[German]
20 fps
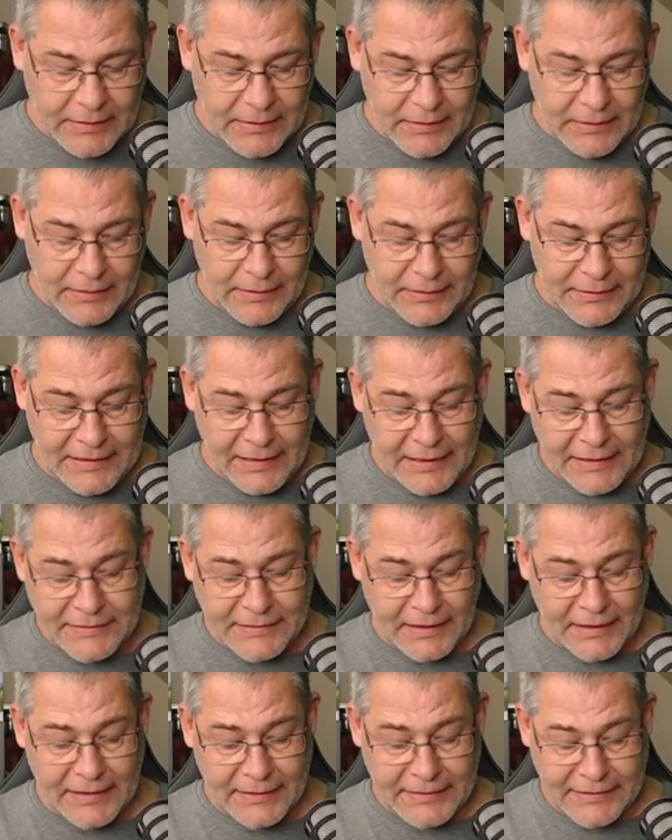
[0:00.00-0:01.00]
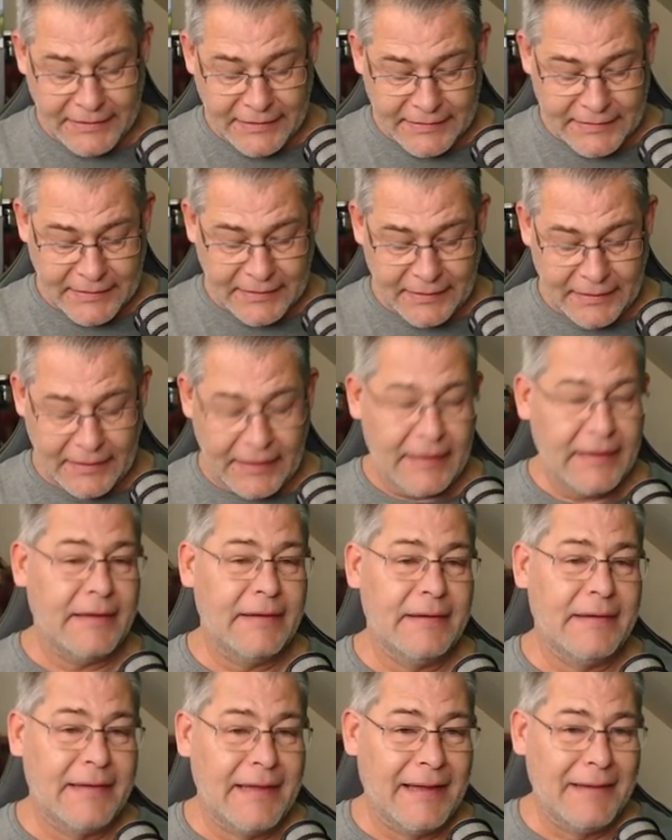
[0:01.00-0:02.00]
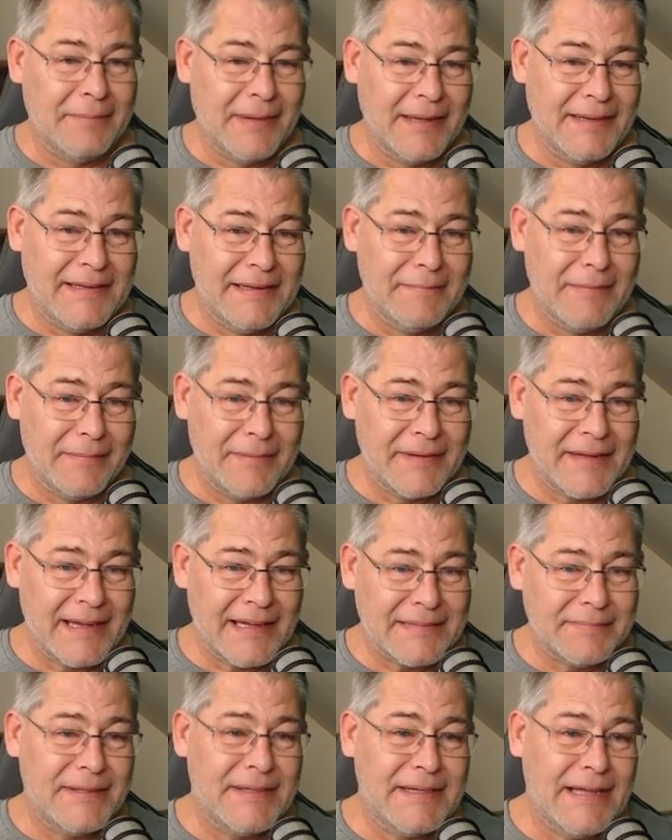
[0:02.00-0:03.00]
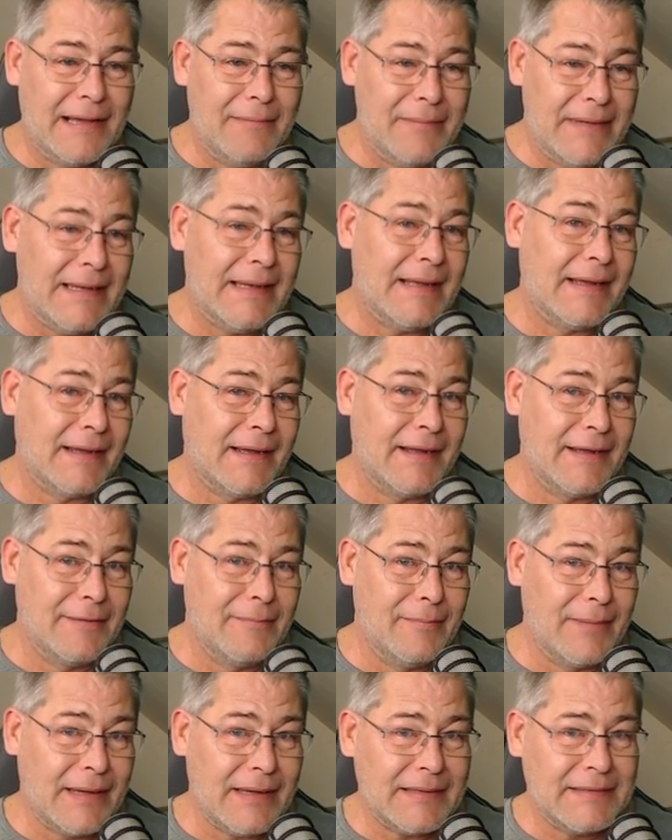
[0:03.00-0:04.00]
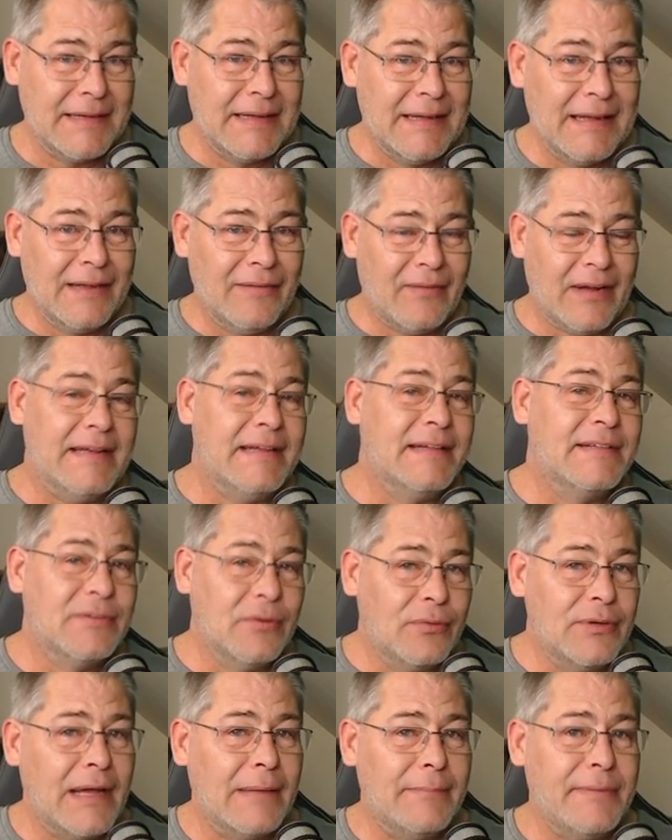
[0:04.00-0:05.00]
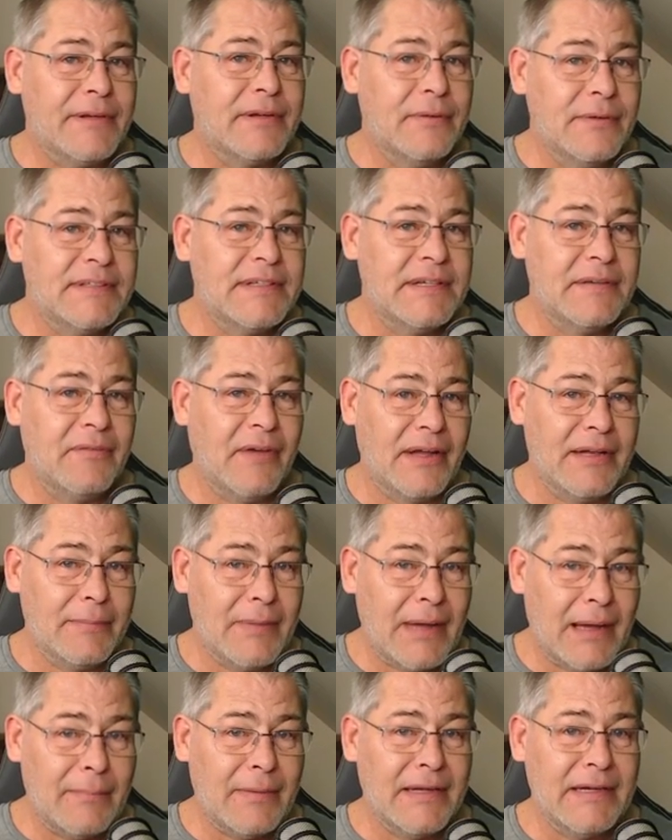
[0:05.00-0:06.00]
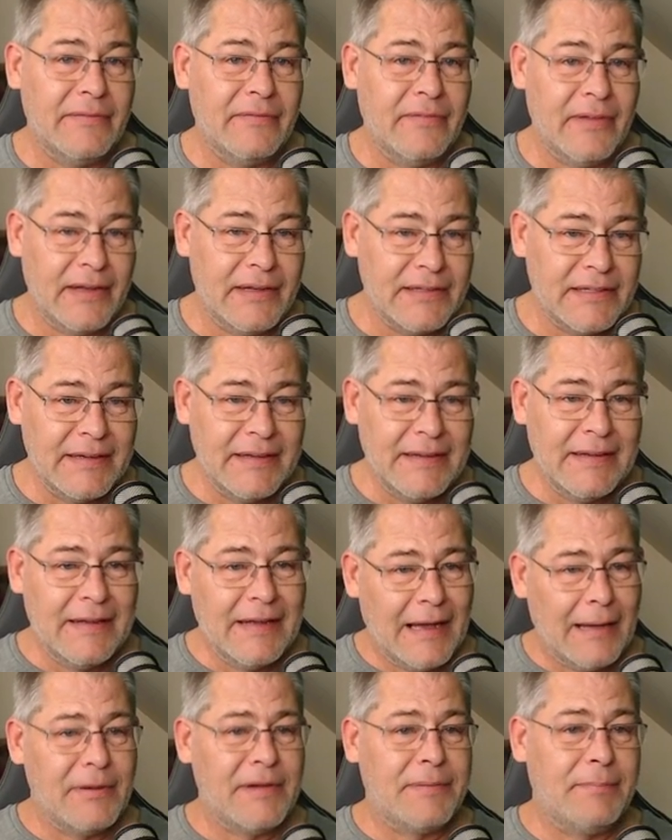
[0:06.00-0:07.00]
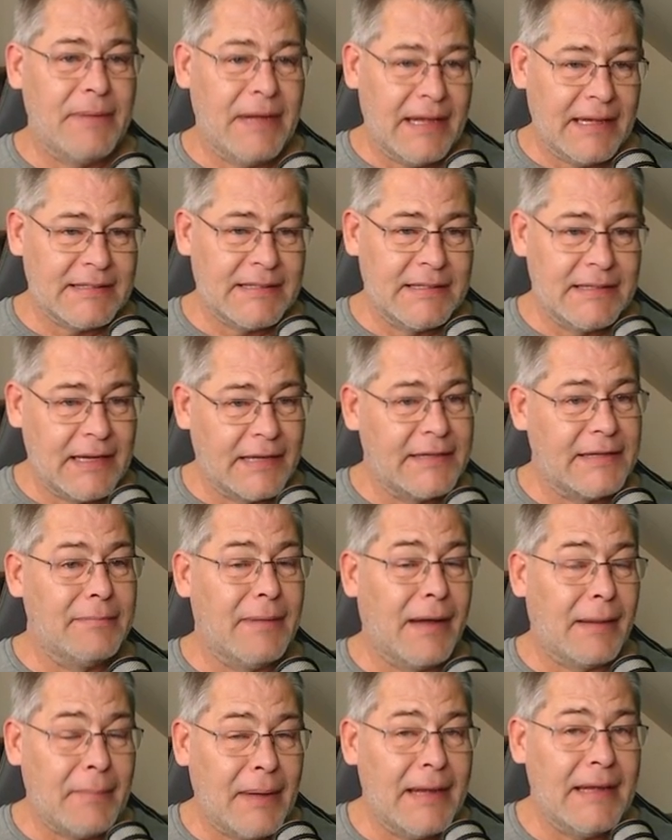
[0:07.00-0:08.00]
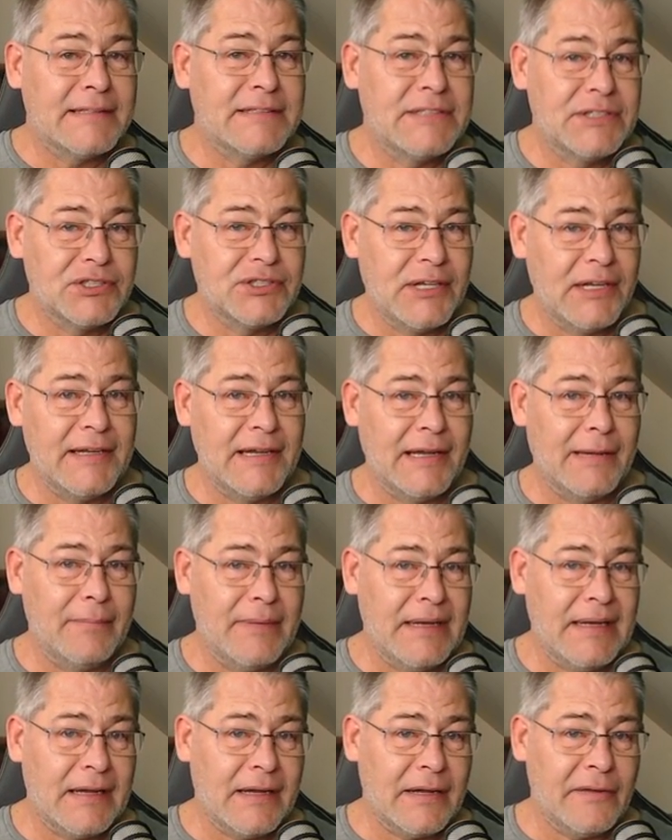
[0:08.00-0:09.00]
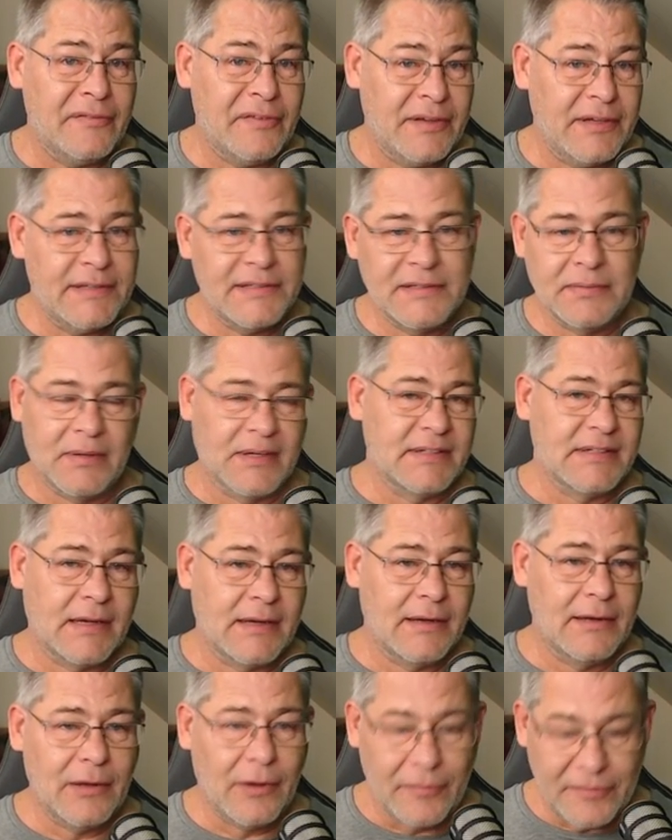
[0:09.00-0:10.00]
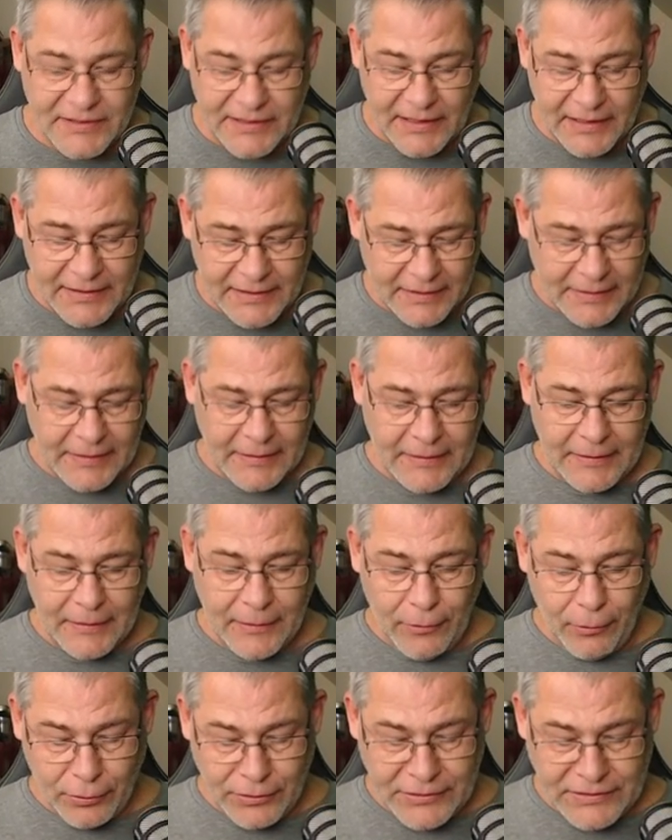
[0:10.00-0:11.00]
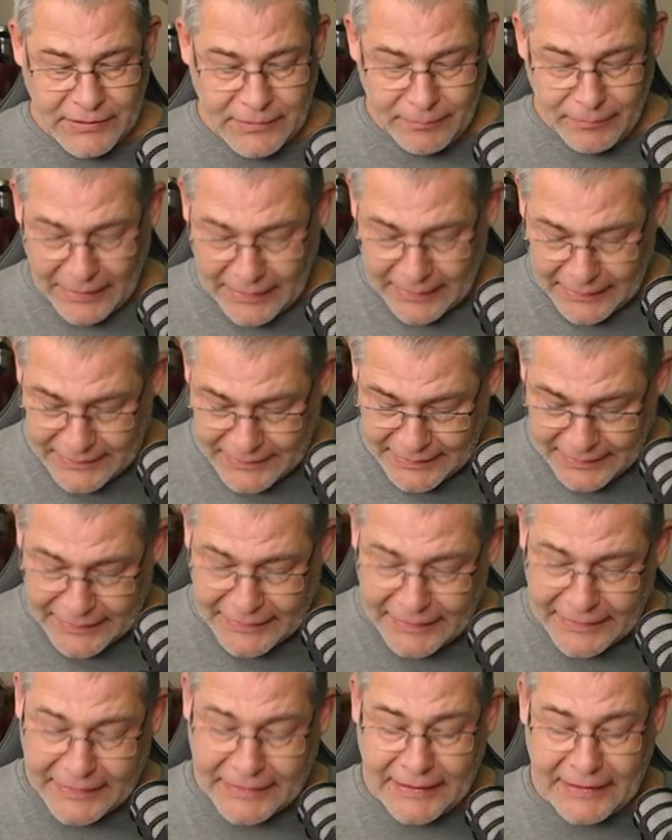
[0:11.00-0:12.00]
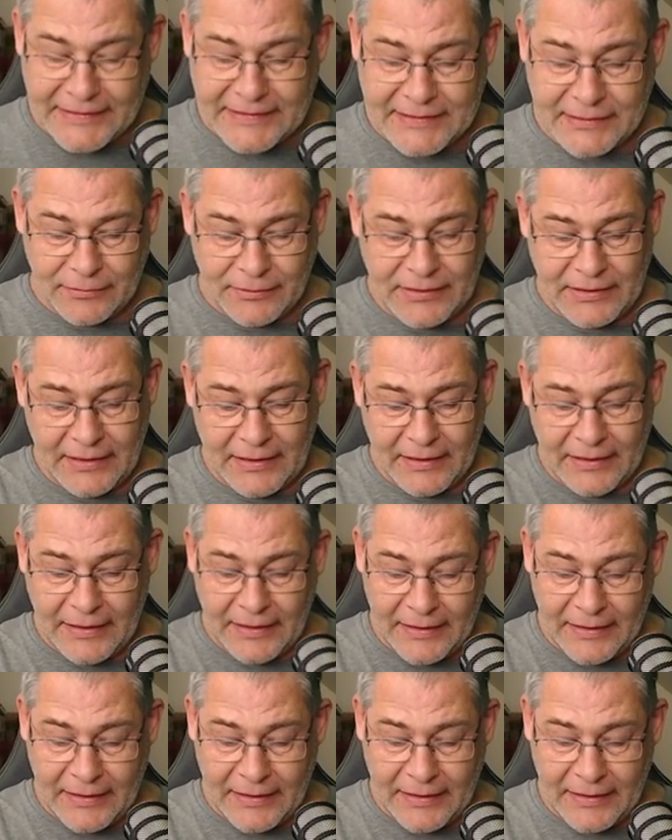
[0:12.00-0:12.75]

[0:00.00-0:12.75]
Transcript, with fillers: äh, der hatte allerdings äh, bei dem habe ich erstmal die Armeelager gemacht, weil die so unheimlich günstig waren im Hammer-Event, habe ich mir erst gedacht, ich mache mal erst die schnell die Armeelager fertig, zwei Tage Laufzeit und mache dann den Rest und der, äh,